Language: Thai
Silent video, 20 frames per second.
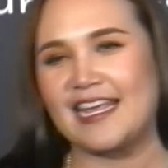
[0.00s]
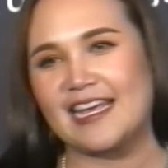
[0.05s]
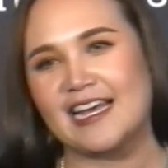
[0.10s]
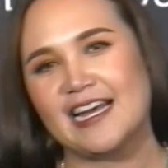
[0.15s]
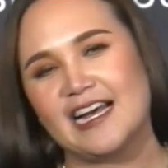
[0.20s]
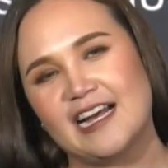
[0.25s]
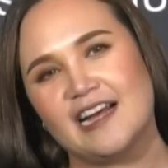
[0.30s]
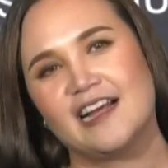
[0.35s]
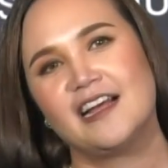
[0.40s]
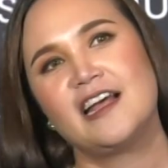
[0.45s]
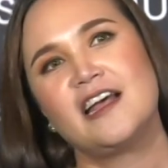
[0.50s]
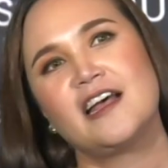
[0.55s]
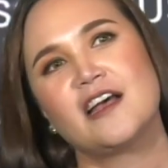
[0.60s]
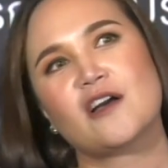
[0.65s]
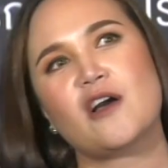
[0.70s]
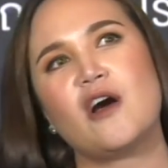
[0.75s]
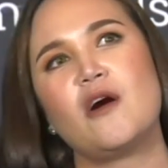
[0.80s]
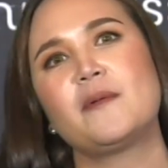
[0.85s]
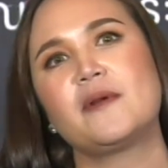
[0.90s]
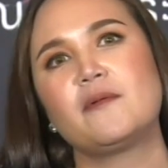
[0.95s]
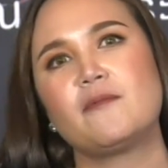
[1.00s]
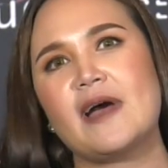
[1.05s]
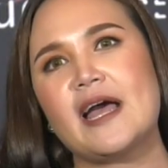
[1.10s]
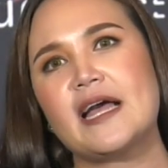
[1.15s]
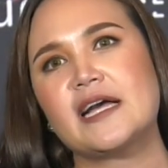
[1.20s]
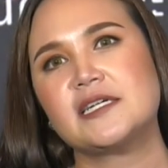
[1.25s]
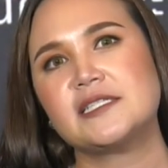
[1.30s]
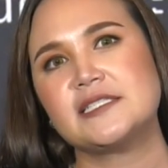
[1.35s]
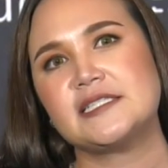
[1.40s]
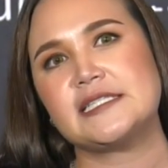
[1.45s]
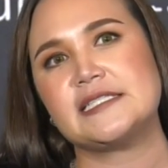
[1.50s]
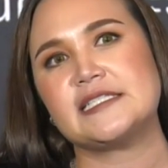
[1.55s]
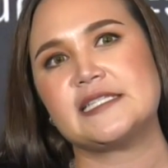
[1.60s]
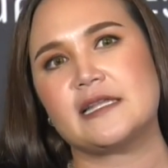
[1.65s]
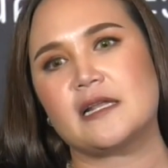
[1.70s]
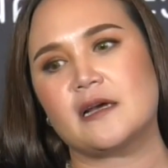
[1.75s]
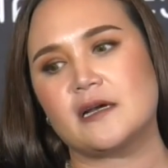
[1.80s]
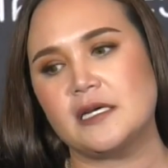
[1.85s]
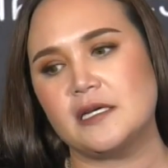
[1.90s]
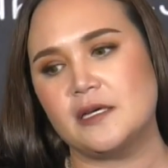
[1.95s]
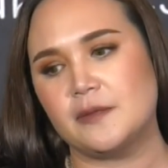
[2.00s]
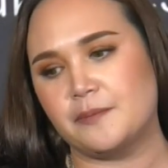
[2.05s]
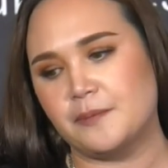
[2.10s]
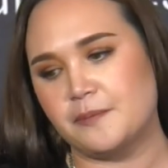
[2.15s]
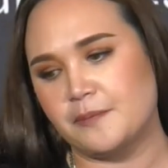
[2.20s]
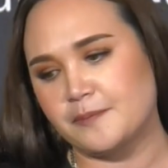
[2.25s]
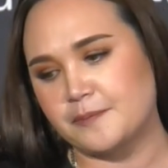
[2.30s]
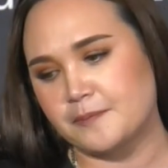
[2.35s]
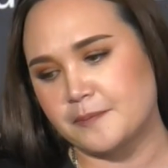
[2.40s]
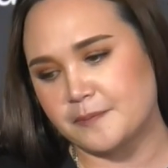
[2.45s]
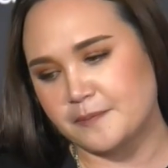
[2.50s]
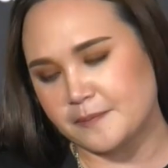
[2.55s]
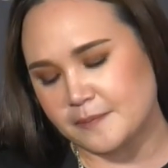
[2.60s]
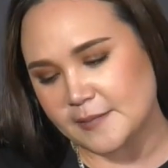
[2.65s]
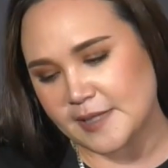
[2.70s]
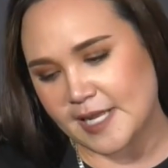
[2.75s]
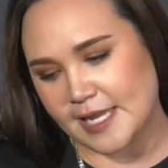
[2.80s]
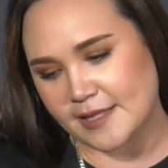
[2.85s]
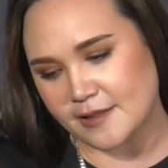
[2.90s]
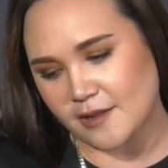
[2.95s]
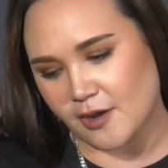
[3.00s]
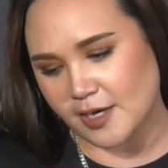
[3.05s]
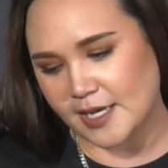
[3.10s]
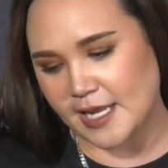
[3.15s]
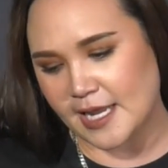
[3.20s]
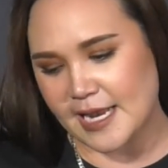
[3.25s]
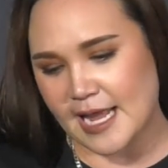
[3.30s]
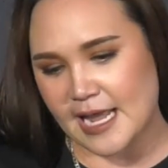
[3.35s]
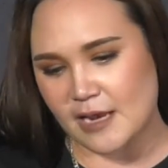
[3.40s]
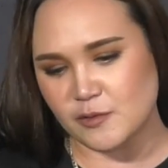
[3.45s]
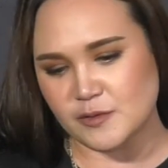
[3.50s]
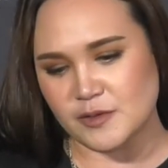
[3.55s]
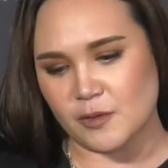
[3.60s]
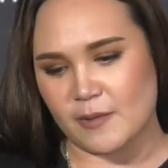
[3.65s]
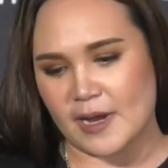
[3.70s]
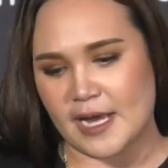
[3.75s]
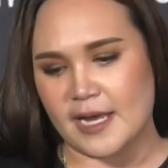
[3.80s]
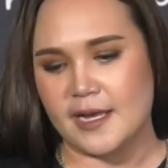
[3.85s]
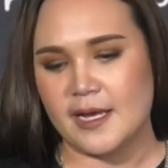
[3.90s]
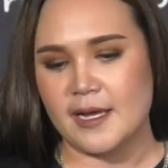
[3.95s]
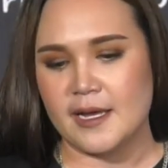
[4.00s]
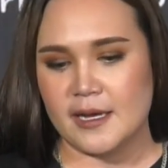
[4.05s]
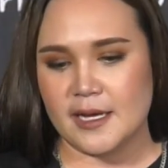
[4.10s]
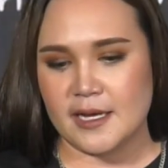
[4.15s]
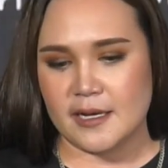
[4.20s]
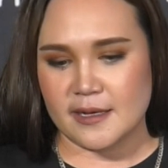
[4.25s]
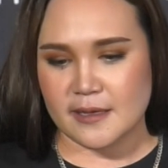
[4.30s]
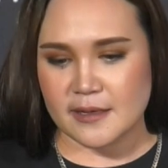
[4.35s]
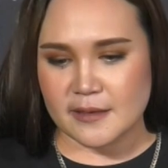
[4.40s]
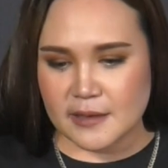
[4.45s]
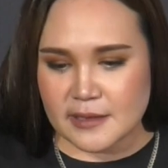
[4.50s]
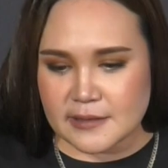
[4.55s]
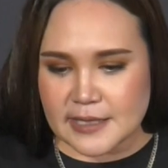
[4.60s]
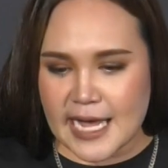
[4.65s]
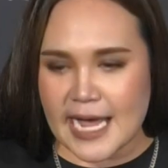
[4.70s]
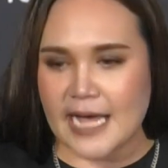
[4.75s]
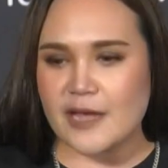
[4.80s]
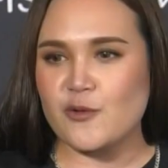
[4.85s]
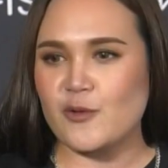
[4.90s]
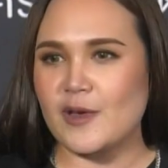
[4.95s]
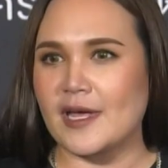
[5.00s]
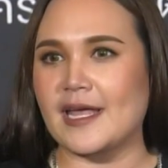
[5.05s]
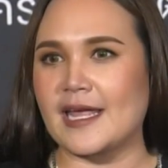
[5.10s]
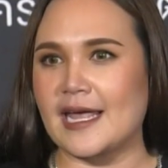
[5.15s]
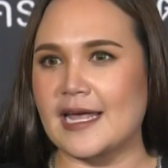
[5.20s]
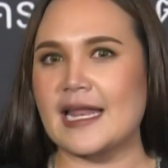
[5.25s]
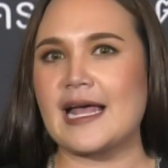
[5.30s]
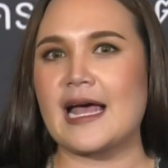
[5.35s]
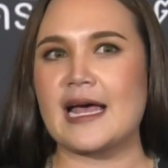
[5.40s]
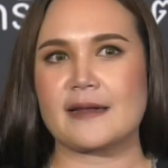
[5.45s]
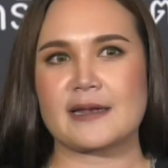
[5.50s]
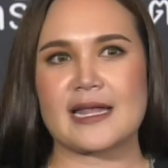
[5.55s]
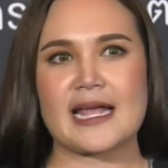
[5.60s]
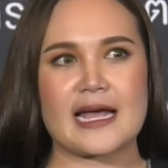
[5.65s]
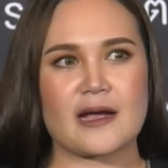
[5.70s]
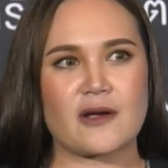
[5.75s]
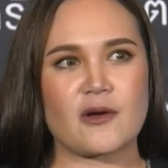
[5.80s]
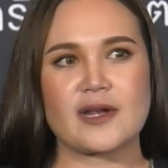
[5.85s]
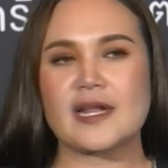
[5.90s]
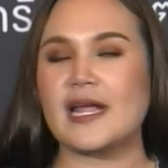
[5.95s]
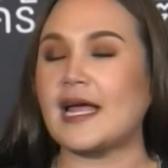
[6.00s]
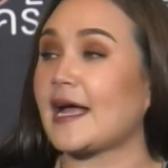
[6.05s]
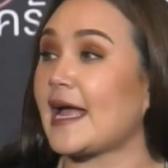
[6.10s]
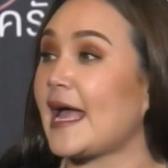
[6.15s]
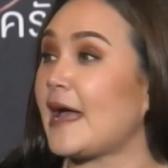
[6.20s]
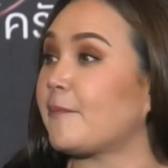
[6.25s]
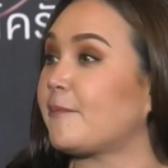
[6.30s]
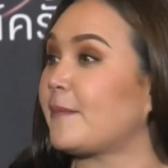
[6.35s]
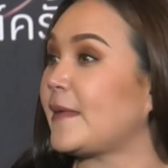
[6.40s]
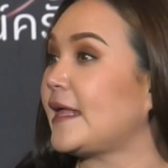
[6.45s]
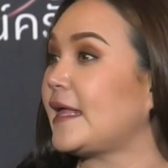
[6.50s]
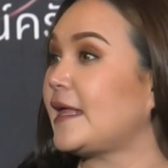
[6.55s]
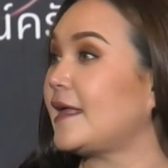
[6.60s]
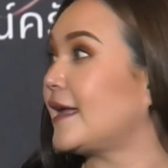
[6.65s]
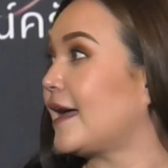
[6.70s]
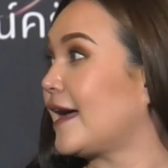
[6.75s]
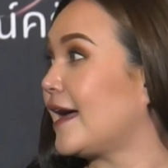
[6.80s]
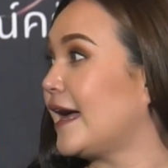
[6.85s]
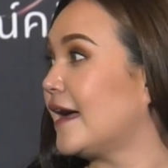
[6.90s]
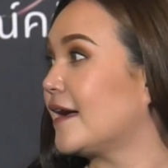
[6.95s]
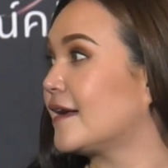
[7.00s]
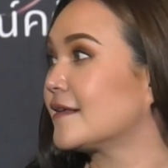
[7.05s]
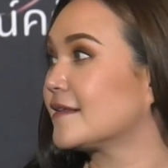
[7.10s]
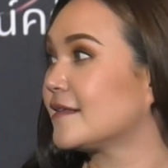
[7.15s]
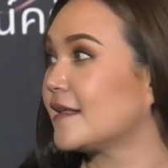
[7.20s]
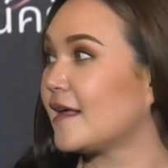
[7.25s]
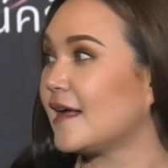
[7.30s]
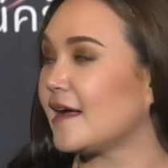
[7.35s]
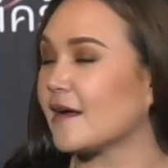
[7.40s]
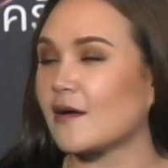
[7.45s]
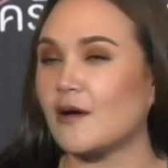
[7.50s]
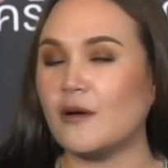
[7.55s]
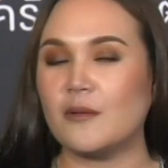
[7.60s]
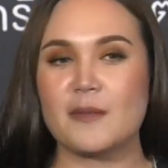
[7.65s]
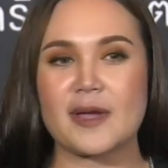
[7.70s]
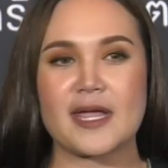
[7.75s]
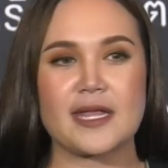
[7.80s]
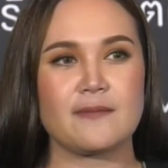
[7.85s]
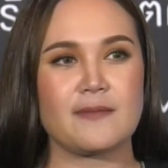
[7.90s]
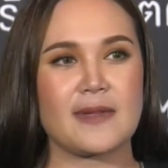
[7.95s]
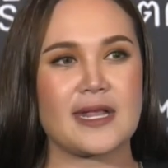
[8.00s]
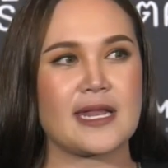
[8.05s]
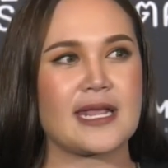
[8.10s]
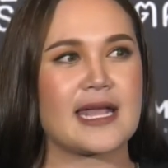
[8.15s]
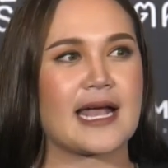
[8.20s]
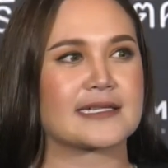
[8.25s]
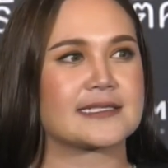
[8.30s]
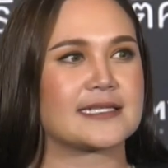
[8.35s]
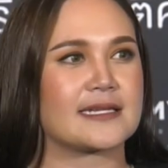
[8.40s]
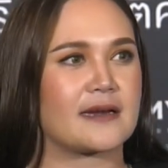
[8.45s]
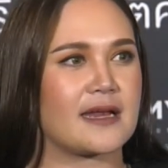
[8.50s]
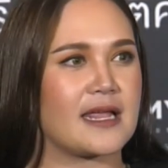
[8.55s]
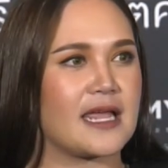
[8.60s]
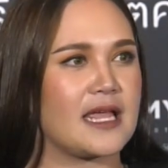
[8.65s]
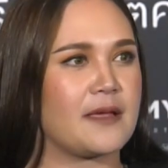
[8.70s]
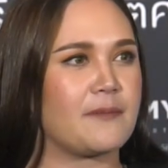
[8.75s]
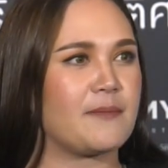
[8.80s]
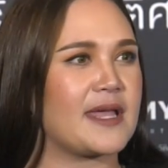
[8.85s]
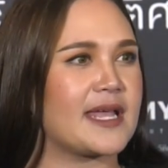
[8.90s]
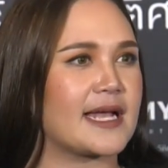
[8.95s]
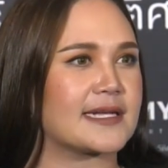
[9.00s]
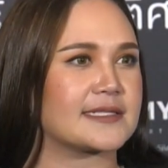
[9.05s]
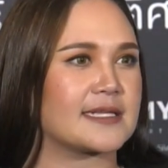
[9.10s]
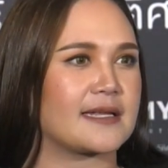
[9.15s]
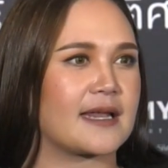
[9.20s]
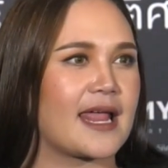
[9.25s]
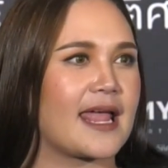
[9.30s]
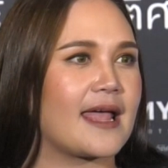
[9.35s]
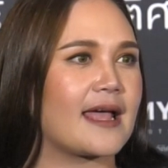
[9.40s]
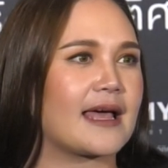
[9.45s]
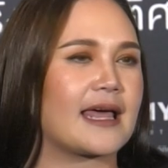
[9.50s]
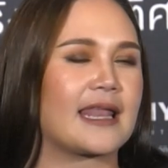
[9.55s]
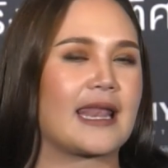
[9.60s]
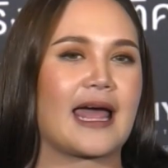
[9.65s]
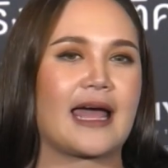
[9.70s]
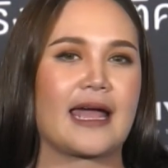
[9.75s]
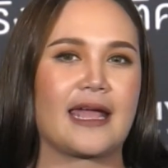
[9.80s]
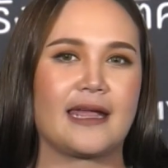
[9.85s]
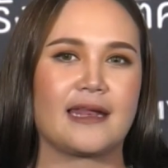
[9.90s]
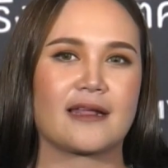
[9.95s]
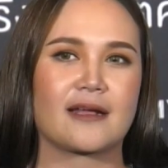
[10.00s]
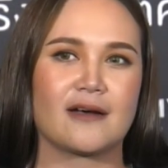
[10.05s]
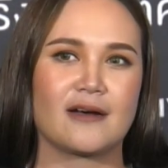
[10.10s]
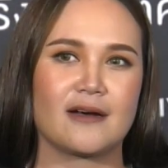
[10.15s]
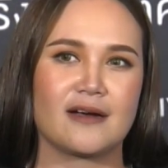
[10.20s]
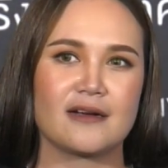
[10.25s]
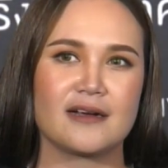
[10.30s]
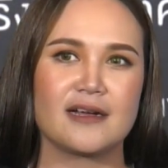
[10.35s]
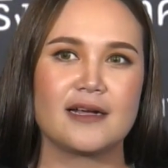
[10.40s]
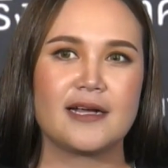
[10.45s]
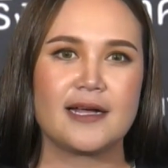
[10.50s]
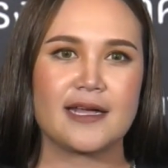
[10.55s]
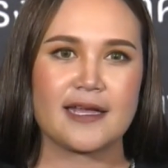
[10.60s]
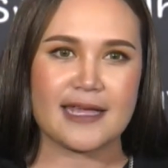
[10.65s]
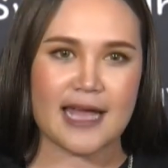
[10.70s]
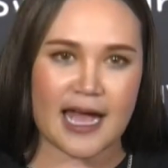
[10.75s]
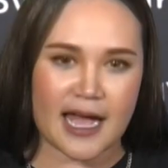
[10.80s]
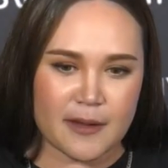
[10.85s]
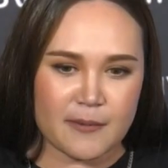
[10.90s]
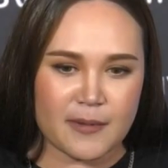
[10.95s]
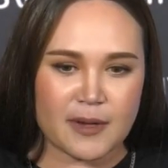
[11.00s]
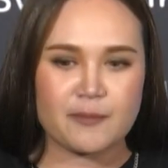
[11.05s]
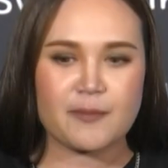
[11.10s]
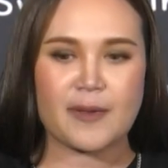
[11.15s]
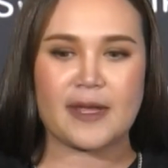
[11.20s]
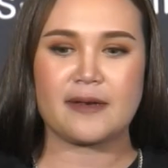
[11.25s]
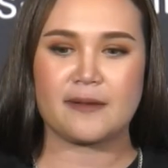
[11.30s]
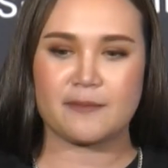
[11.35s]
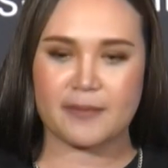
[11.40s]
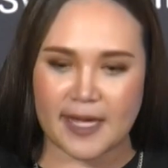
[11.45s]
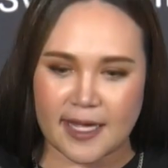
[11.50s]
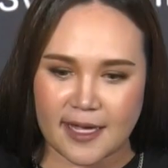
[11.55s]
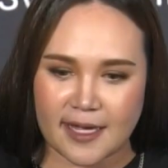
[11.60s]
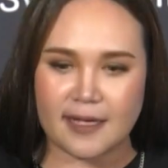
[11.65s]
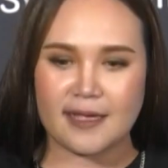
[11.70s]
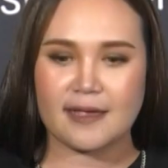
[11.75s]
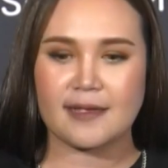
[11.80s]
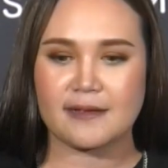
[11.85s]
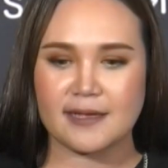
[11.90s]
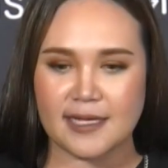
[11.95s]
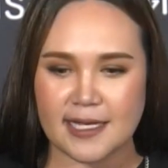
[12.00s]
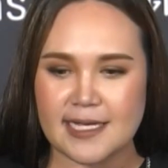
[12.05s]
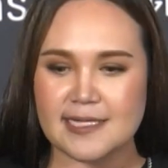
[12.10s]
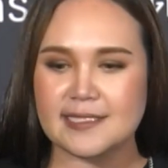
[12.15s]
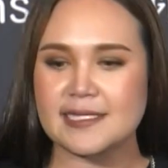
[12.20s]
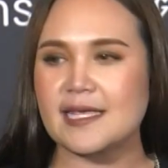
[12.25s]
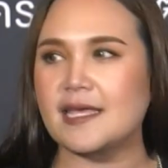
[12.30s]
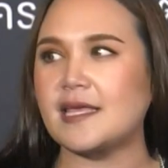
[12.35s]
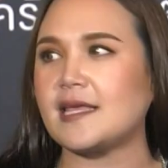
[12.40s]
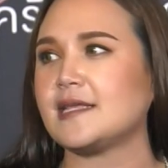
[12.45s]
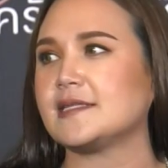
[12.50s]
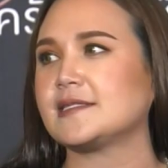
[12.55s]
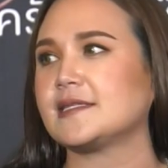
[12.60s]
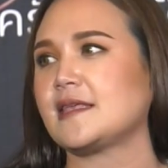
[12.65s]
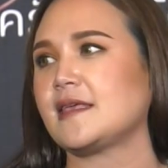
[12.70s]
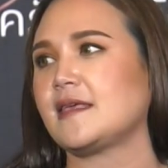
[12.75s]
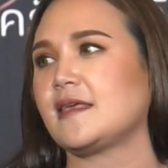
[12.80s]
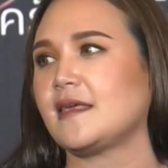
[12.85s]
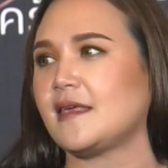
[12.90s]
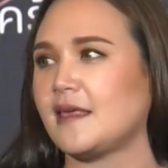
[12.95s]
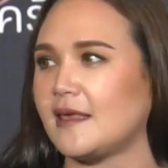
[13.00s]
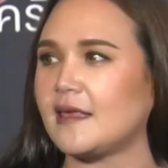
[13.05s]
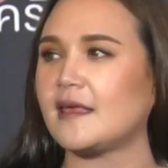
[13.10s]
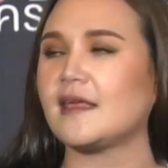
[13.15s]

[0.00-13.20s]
อะไรอย่างเงี้ยค่ะก็เป็นว่าคือจริงๆแล้วคือ ในตอนนี้ทารู้สึกว่าทาอยู่อย่างเงี้ยทาทาค่อนข้างแฮปปี้อะค่ะแล้วก็ไม่ไม่ได้อยากจะรีบไม่อยากจะเร่งอะไรก็อยากให้มันเป็นไป easy easy